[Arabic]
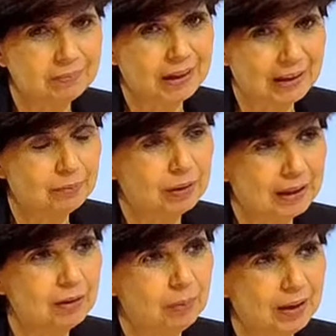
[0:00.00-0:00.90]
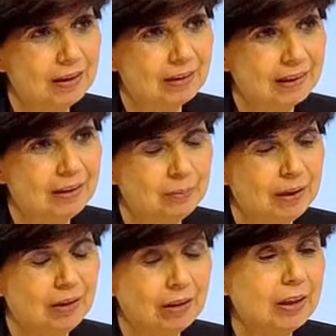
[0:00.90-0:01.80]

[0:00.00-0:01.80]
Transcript: يعني بكل معنى الكلمة الله